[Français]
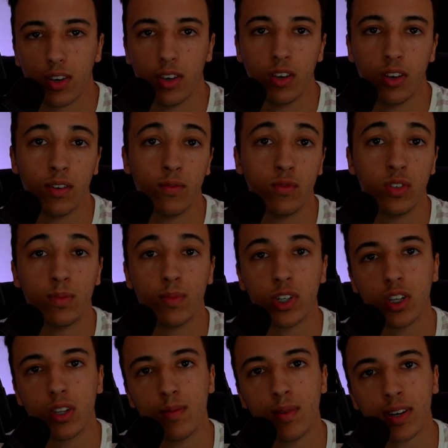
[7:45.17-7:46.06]
et vous
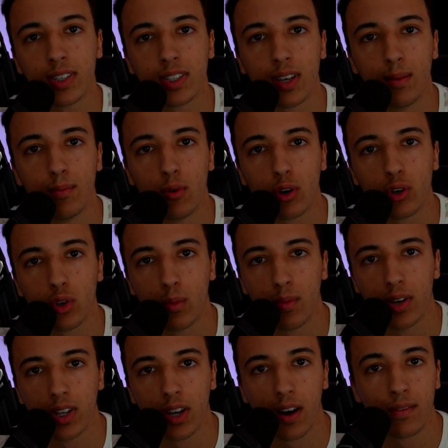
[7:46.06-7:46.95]
imaginez bien que sa mort sur
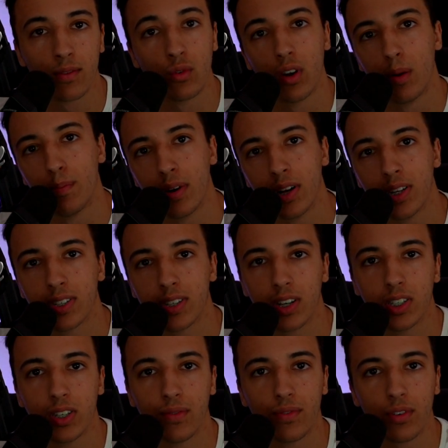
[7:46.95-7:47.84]
Minecraft ne l'a pas laissé
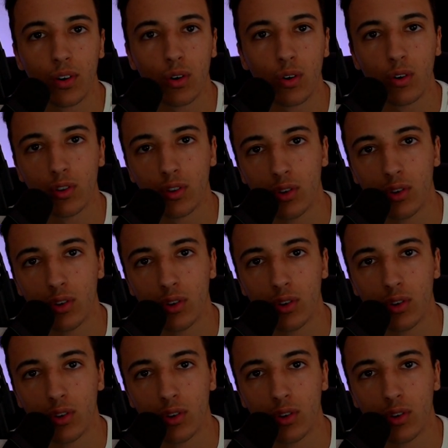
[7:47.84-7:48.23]
indifférent